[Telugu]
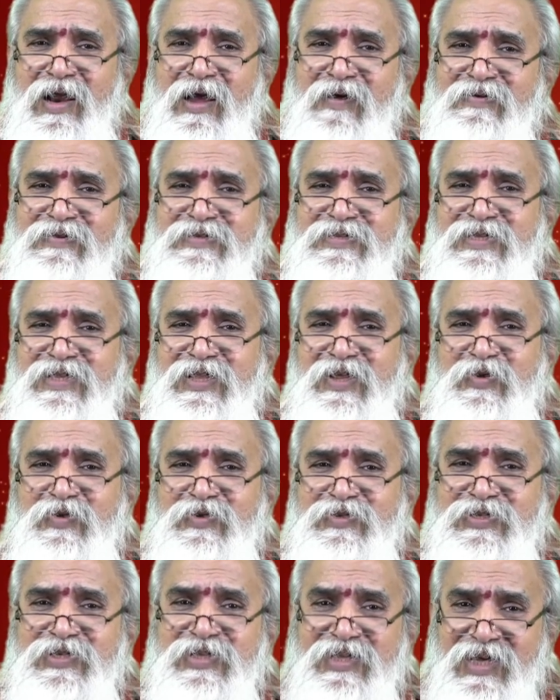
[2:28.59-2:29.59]
రావాల్సిందే
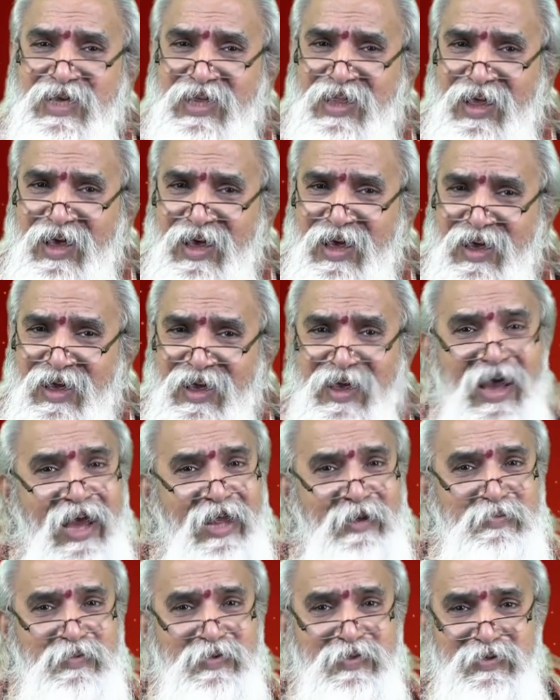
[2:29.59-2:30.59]
వచ్చింది కదా
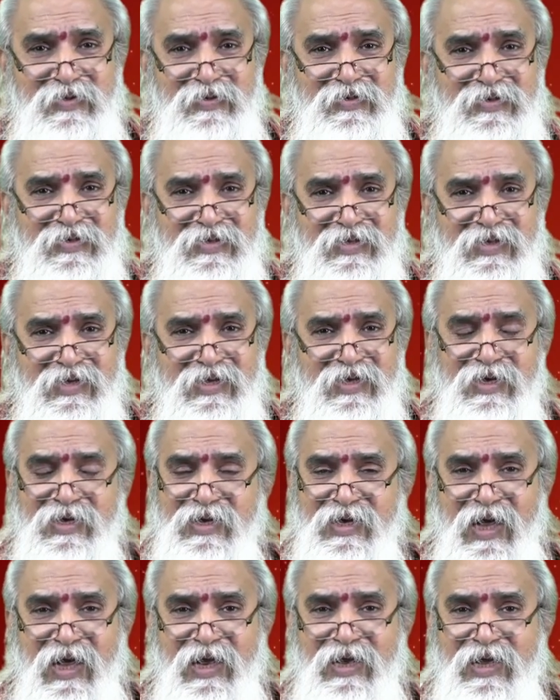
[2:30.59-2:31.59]
అనిపిస్తుంటుంది
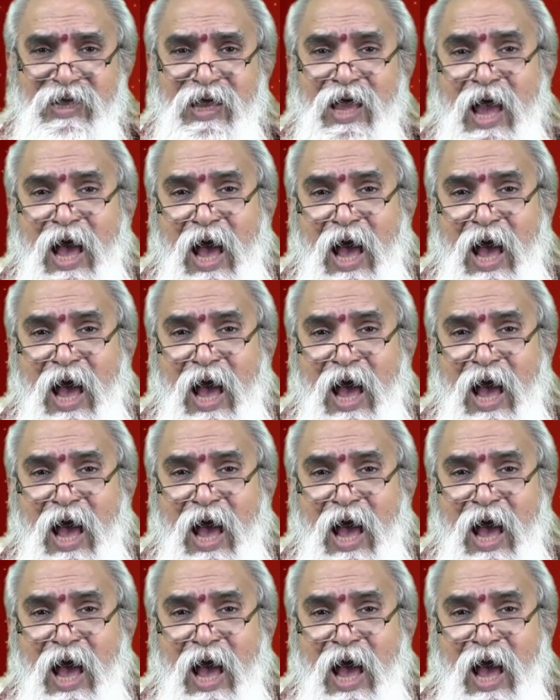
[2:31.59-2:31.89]
కానీ